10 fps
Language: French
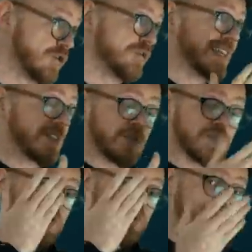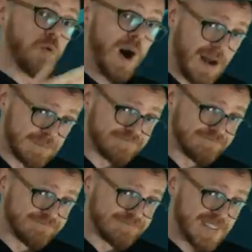qu'une lettre sur trois,
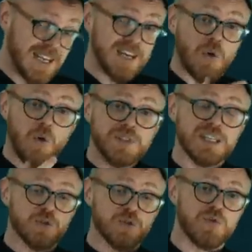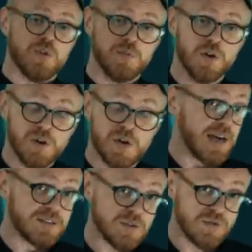on y retrouve le mot
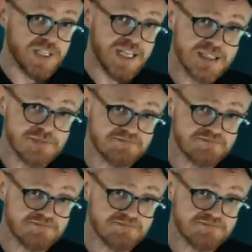astronomique.